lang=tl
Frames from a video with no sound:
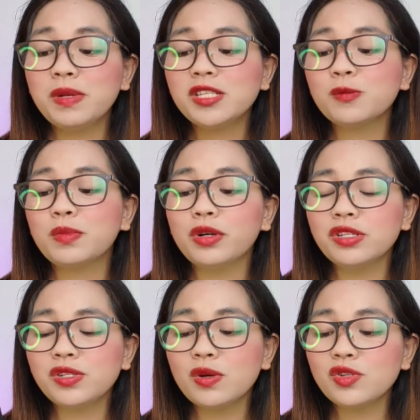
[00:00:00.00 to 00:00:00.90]

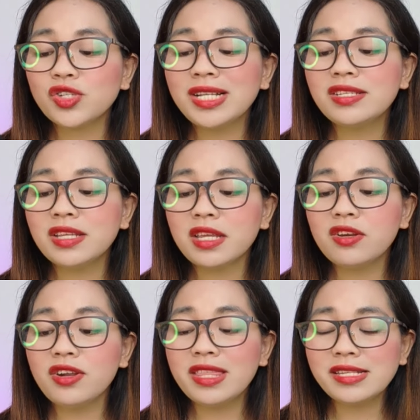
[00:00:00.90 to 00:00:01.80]
passport, social
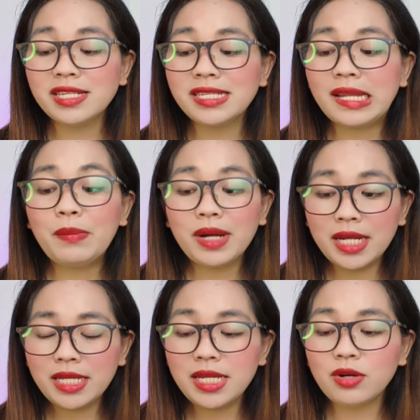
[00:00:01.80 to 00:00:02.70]
security system
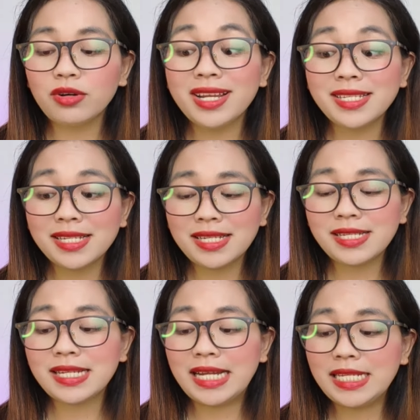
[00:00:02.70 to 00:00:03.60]
ID or
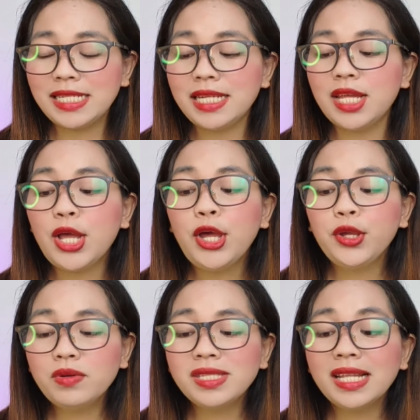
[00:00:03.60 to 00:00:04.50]
SSS ID,
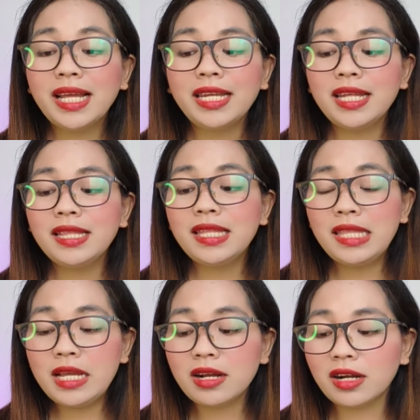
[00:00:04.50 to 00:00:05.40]
postal
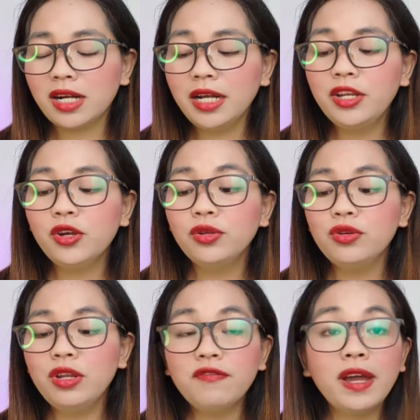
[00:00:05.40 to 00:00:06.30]
identity card, yung
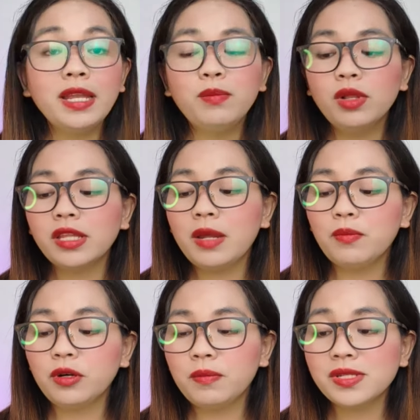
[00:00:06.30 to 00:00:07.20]
unified
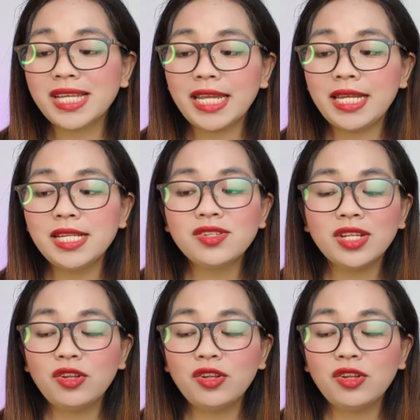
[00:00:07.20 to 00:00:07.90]
multipurpose ID. So